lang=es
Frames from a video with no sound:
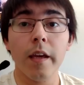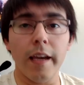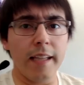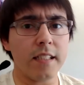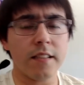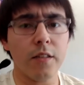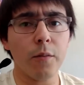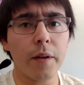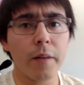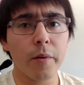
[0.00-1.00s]
Ese ha sido
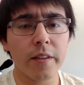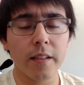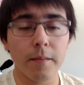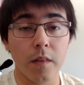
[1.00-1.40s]
mi reporte.